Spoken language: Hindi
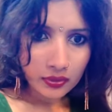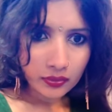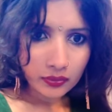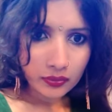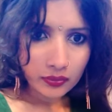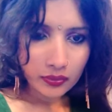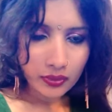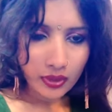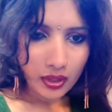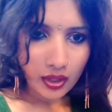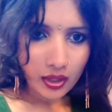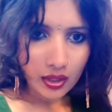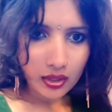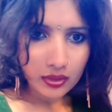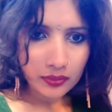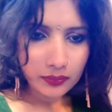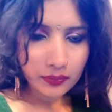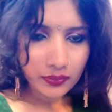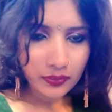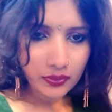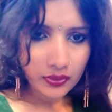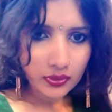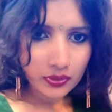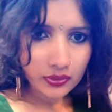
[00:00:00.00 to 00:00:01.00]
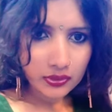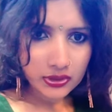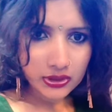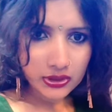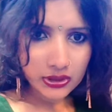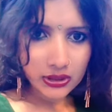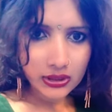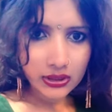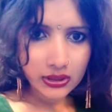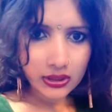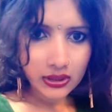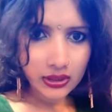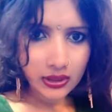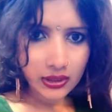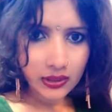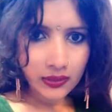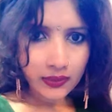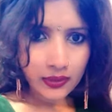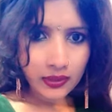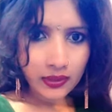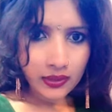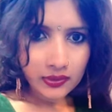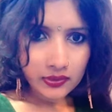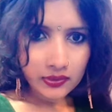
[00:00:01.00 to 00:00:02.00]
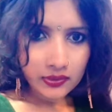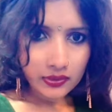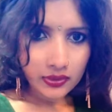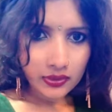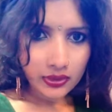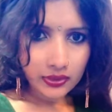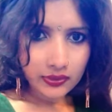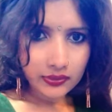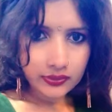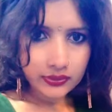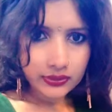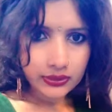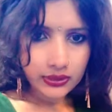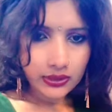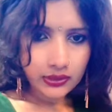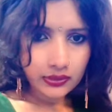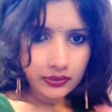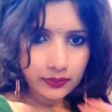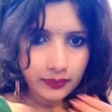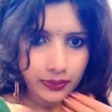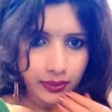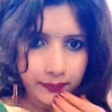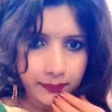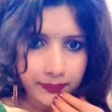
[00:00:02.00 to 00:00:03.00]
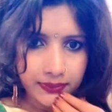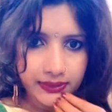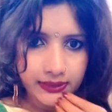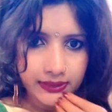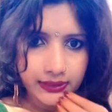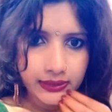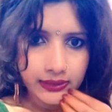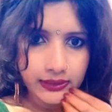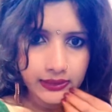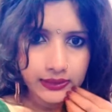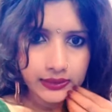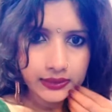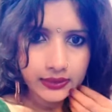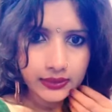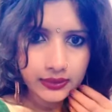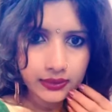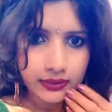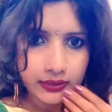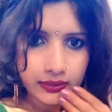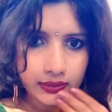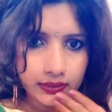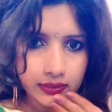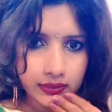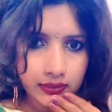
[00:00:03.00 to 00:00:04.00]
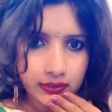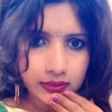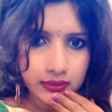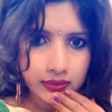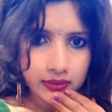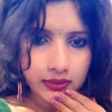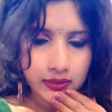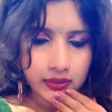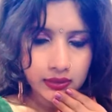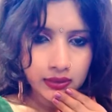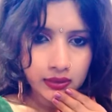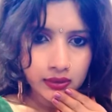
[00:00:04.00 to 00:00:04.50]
कुणाल ब्लॉग जी सो हेलो जी हेलो भाभी जी ए,